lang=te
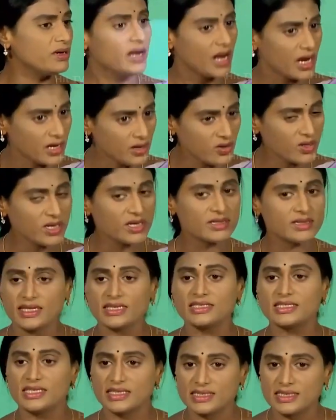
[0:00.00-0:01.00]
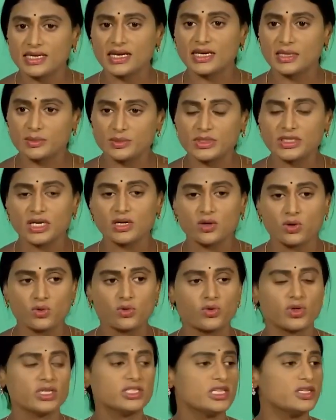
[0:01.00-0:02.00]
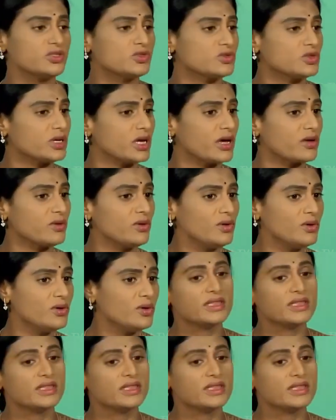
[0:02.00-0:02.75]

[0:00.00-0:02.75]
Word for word: నన్ను ఎంత చిత్ర హింసలకు గురి చేస్తున్నారో